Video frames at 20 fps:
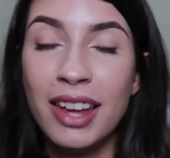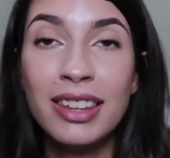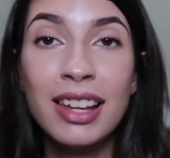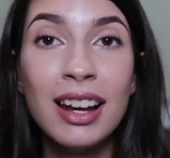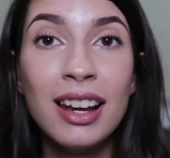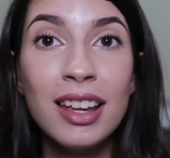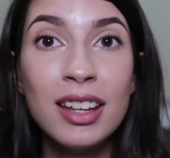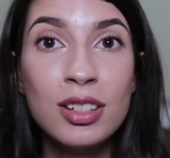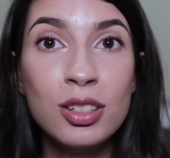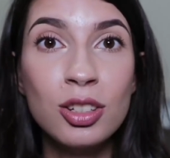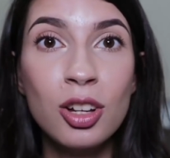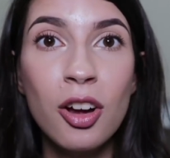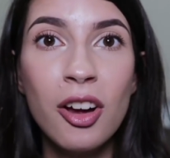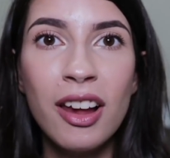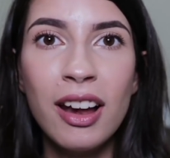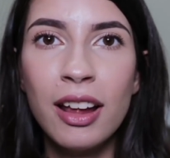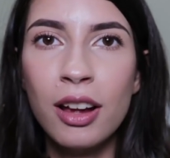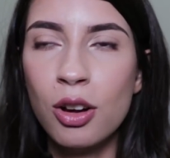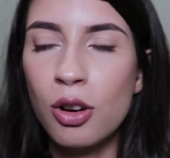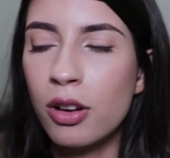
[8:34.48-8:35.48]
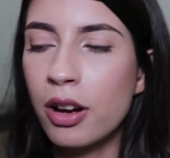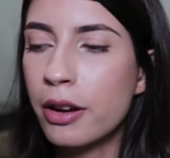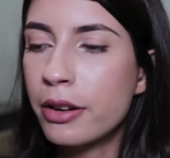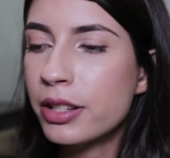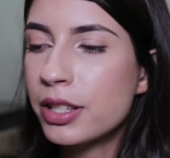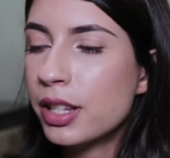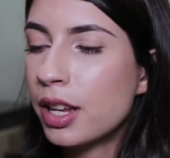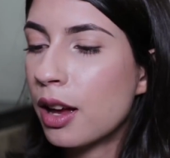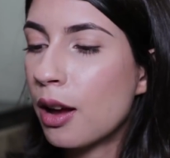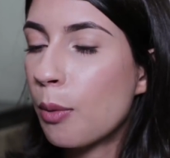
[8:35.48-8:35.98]
está listo el encocado,
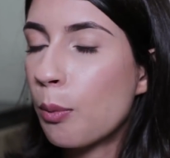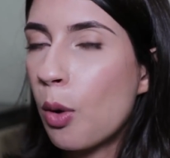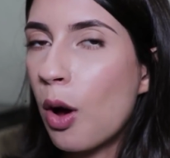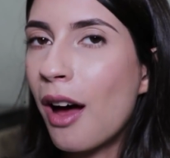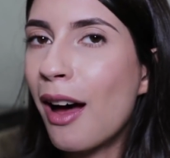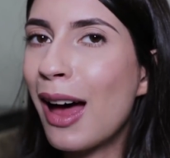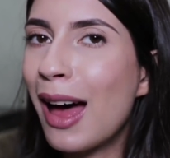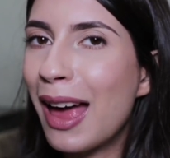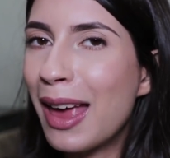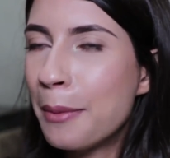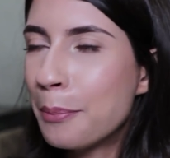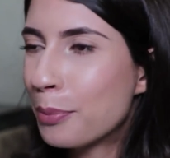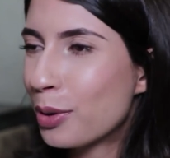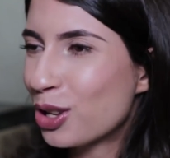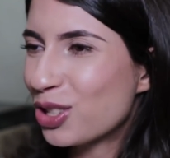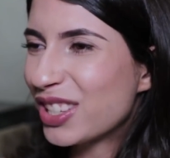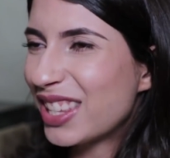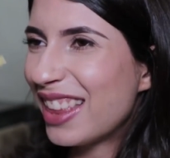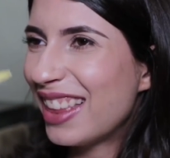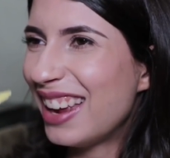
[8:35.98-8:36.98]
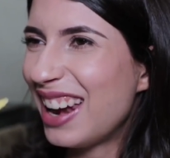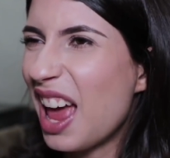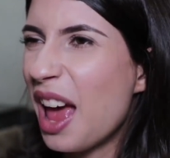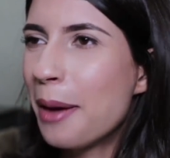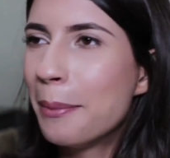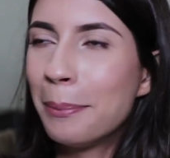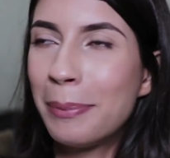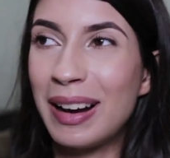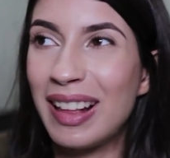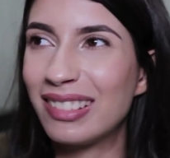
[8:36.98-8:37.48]
así que vamos a eh, proceder a
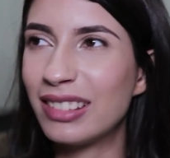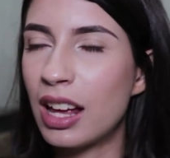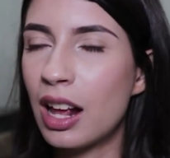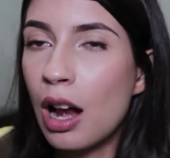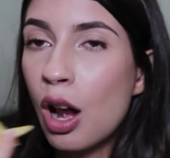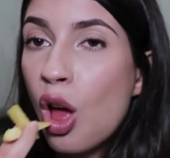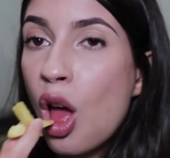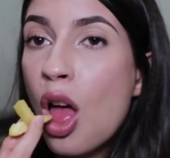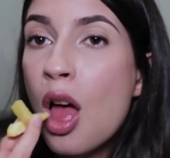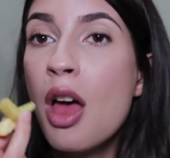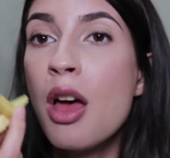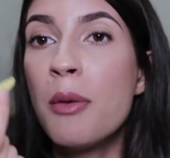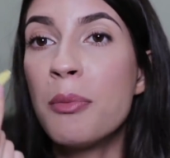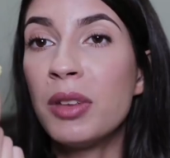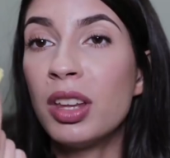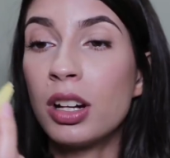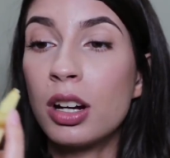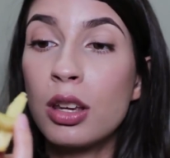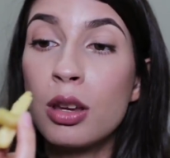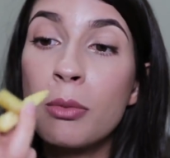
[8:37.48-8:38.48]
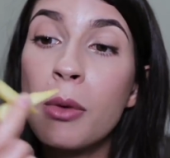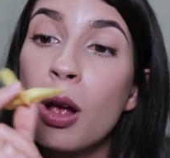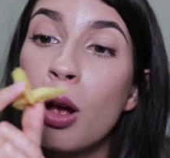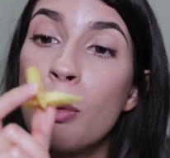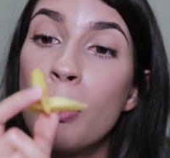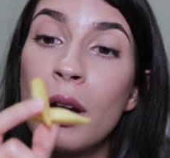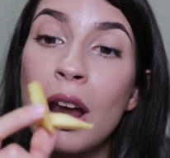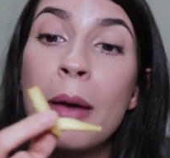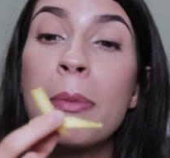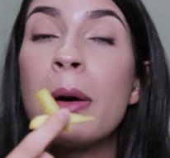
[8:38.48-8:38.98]
emplatarlo mientras yo me
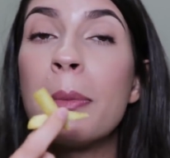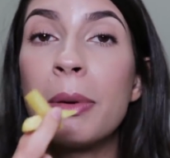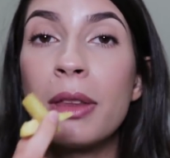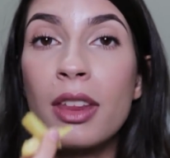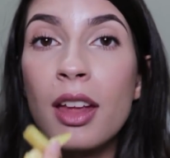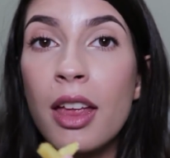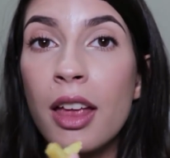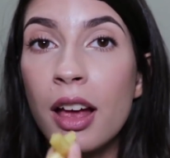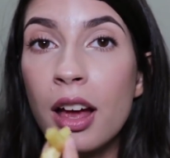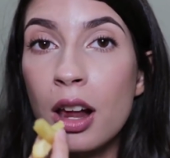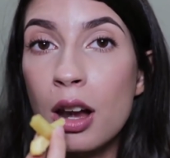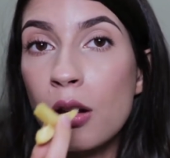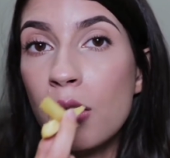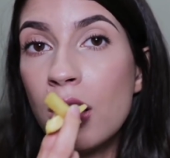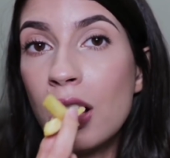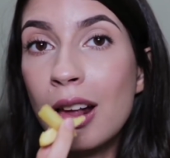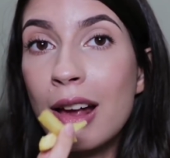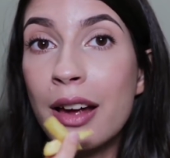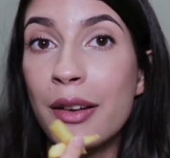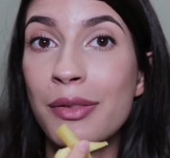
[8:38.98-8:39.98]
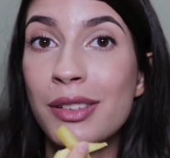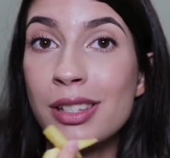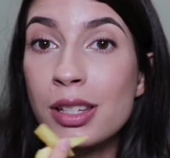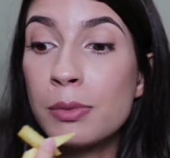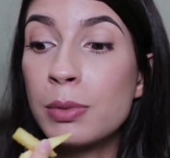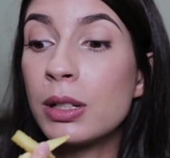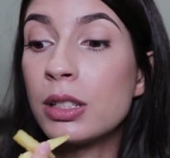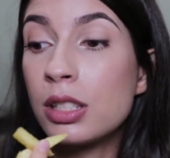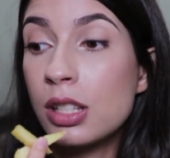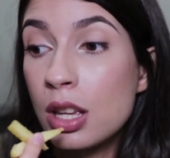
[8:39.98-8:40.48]
como las papitas de Carlos del KFC,
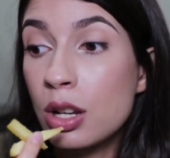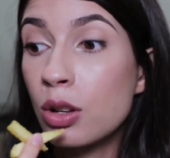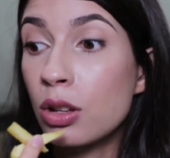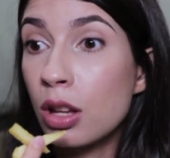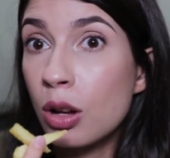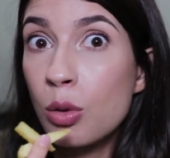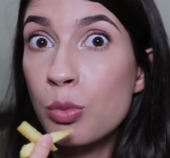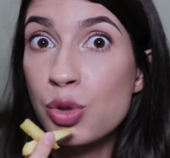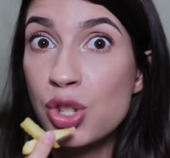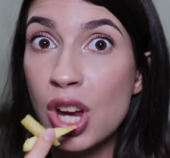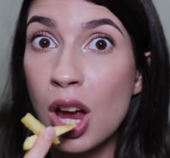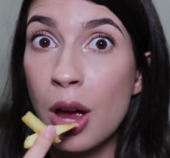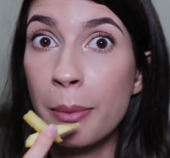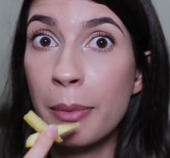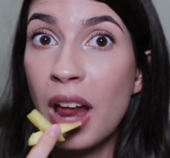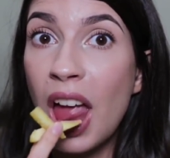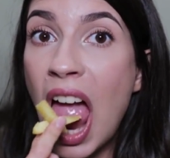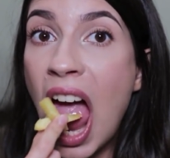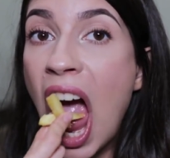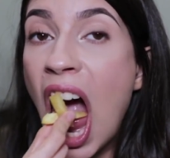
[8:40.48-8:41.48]
pues en serio tengo mucha hambre.